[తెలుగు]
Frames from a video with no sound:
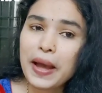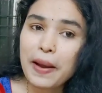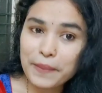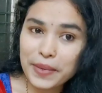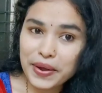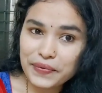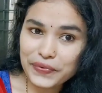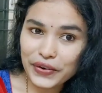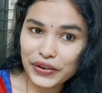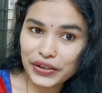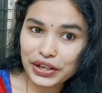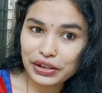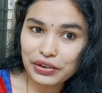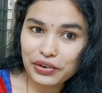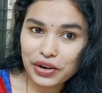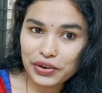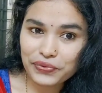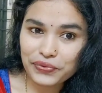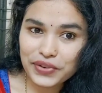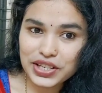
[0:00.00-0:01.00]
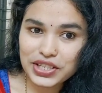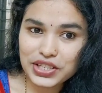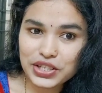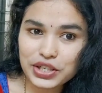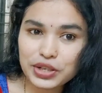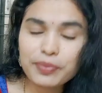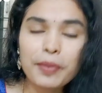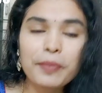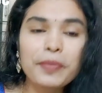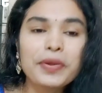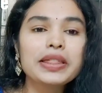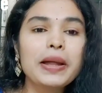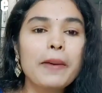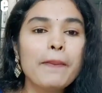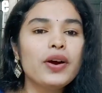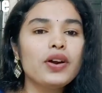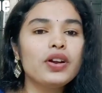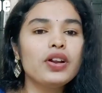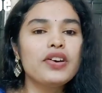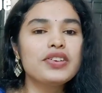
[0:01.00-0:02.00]
మీ ఫోన్కి నోటిఫికేషన్ రూపంలో
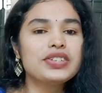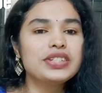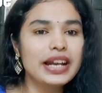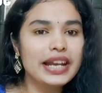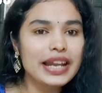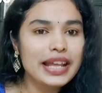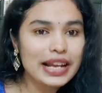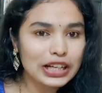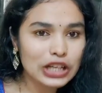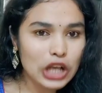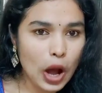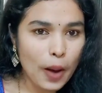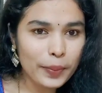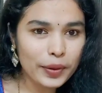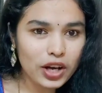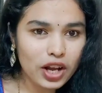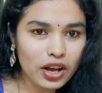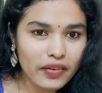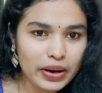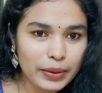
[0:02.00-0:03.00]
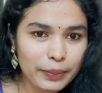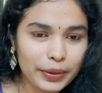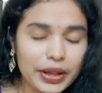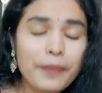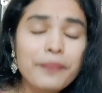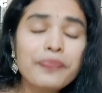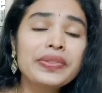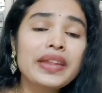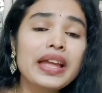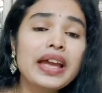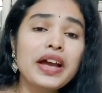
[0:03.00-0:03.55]
తప్పకుండా వస్తాయండి ఇంకా టాప్లోకి వెళ్ళిపోదాం